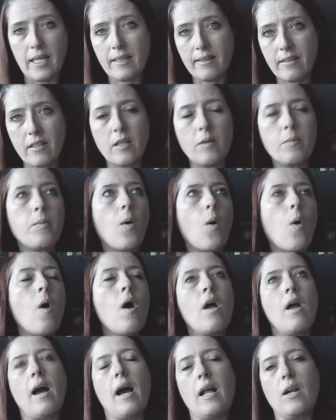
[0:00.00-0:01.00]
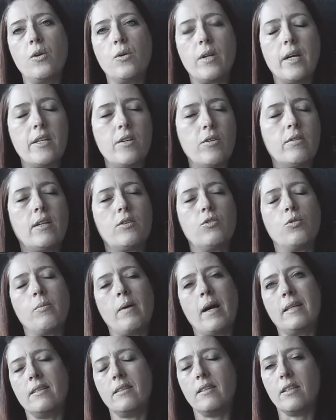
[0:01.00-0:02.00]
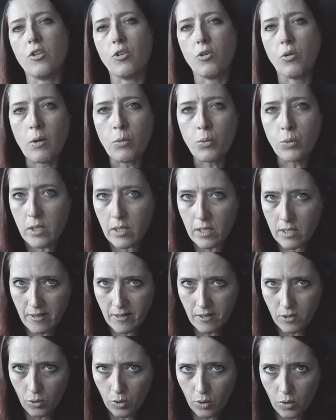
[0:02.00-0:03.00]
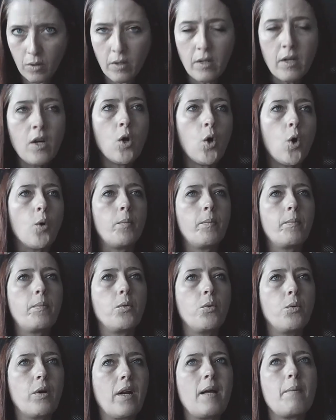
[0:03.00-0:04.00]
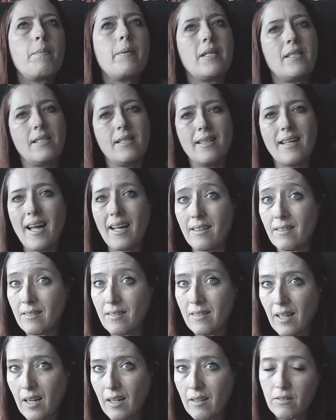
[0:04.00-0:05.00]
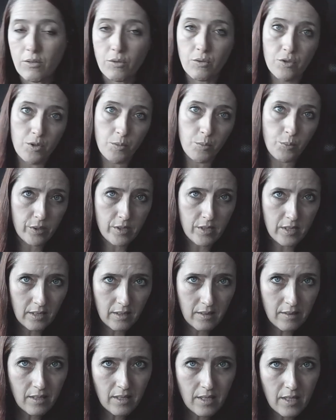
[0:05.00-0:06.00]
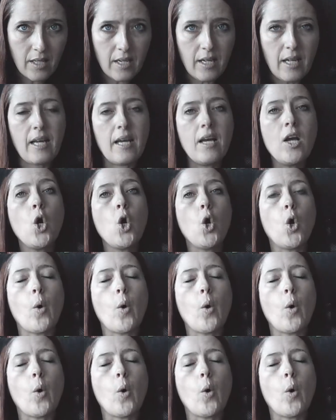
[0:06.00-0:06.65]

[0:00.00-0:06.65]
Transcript: Il tipo, allora io da domani dico autisto, oppure presidenta non si può sentire,